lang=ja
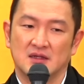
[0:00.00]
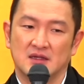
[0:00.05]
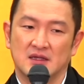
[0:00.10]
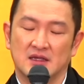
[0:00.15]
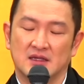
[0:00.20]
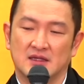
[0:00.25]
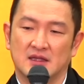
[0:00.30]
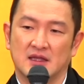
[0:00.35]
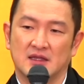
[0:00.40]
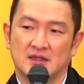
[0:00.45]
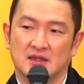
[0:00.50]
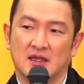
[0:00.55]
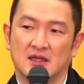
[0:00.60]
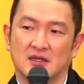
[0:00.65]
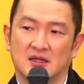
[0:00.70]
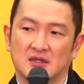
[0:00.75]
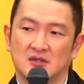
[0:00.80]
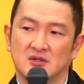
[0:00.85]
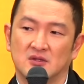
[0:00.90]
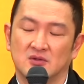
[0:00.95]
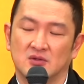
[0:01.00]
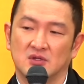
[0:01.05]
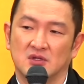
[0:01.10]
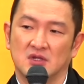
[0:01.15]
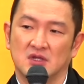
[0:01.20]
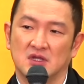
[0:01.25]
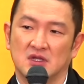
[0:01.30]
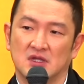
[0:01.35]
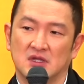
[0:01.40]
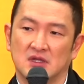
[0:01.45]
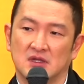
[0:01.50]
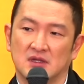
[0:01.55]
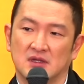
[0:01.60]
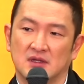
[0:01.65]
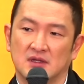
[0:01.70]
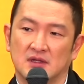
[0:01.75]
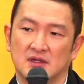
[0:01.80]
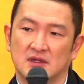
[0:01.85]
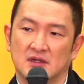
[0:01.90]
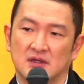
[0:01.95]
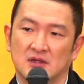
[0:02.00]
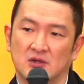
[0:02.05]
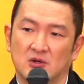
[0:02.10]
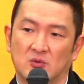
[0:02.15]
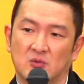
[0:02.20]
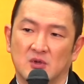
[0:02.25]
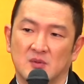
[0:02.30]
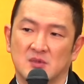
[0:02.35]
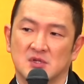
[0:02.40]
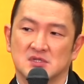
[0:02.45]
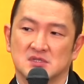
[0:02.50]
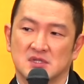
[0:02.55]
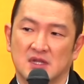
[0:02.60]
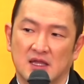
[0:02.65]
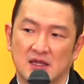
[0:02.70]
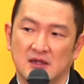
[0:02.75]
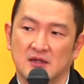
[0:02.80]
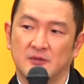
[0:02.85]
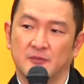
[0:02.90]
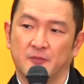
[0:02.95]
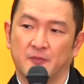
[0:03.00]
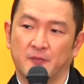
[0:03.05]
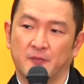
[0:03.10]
生きていきたいなっていうふうに思いますね